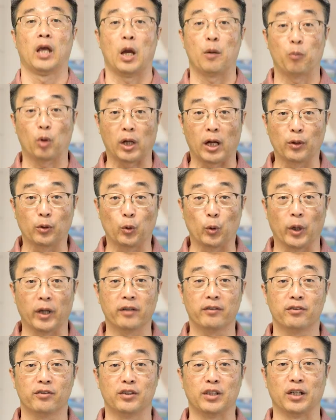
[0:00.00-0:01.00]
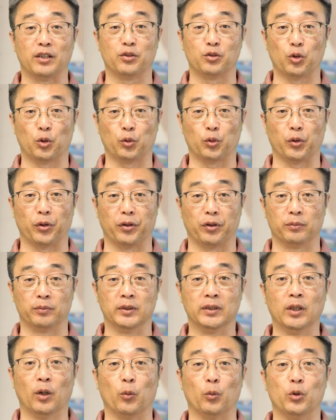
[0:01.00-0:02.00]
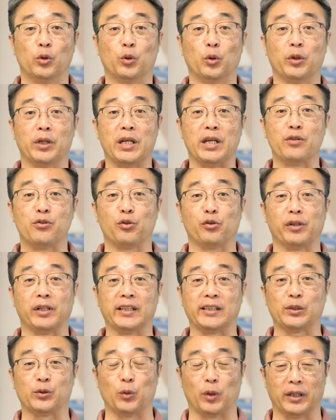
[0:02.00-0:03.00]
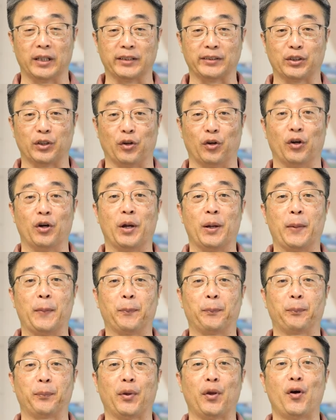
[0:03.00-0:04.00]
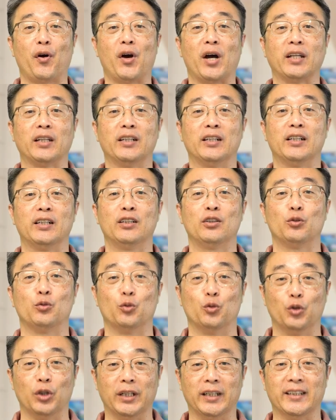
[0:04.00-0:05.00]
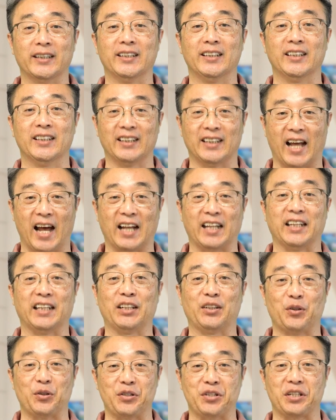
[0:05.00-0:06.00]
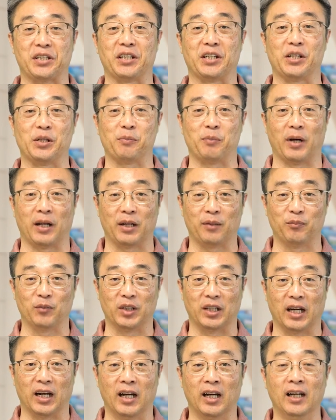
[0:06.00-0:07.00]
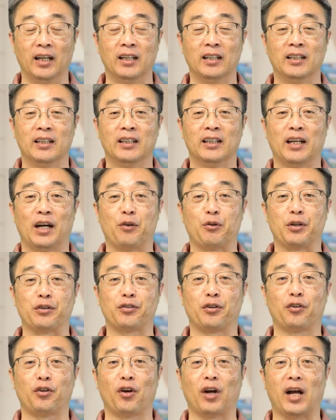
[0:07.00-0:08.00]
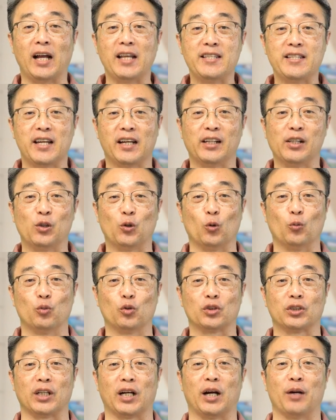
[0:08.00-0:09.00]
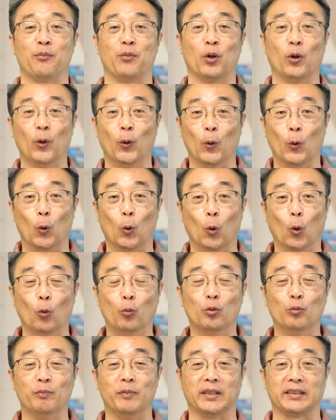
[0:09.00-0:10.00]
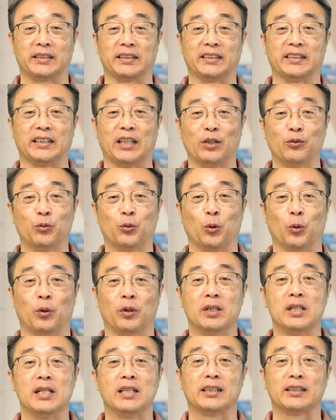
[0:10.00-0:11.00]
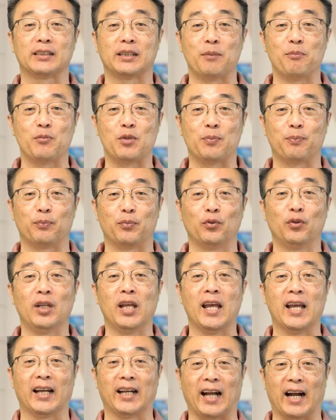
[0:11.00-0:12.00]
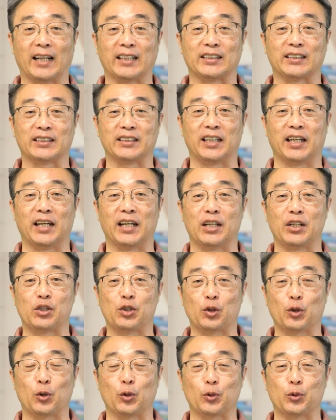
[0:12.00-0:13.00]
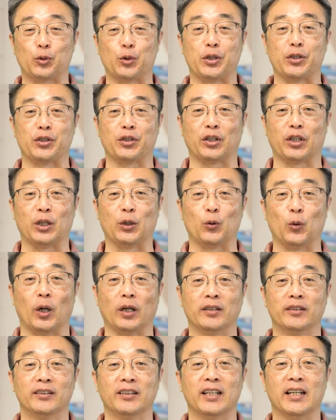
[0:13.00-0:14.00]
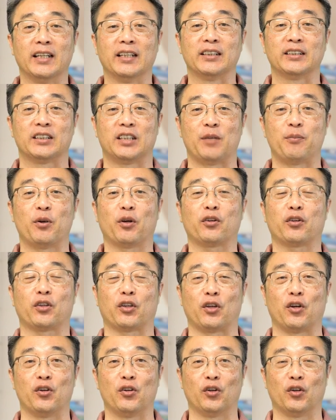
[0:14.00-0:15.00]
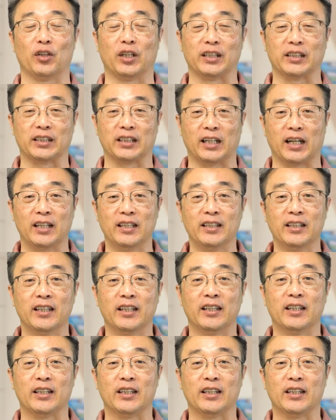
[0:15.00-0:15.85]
행복한 교회 승리하는 성도 여러분, 오늘도 예수 그리스도 안에서 평안을 누리는 날이 되시기를 바랍니다. 하루에 성경 한 장 읽고 묵상하며 5분 메시지 나누고 30분 각자의 처소에서 기도하는 새벽 경건의 시간